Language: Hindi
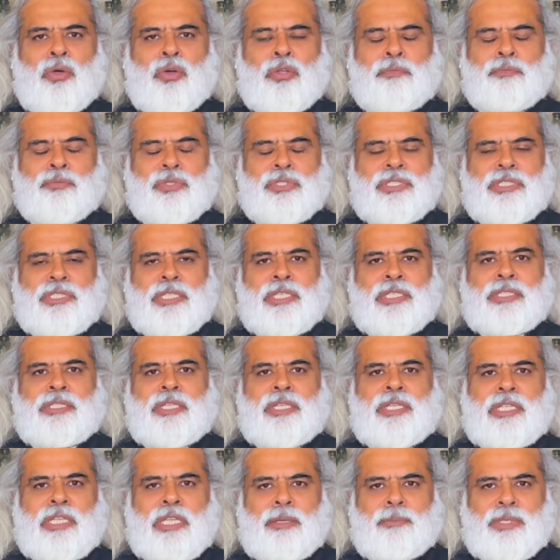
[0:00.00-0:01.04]
और मजीद
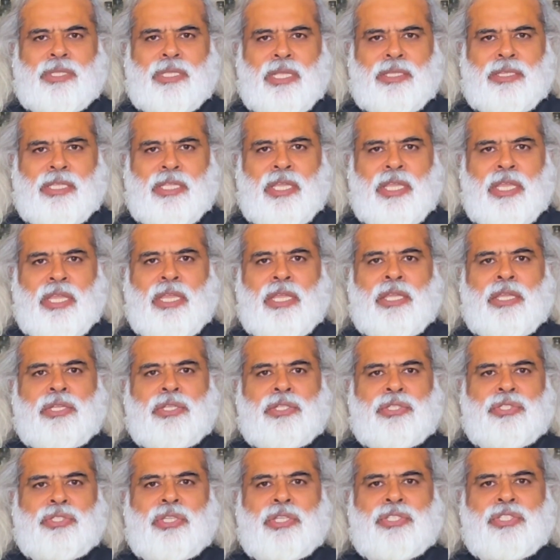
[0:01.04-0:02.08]
तरीके बताते
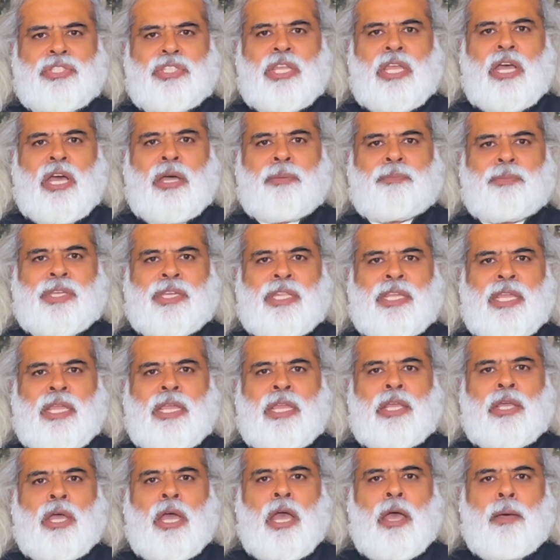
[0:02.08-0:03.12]
हैं जिनसे आप
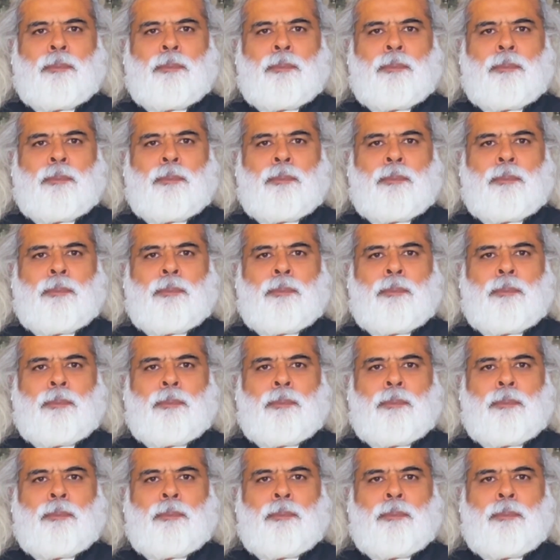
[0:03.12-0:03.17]
इन्हें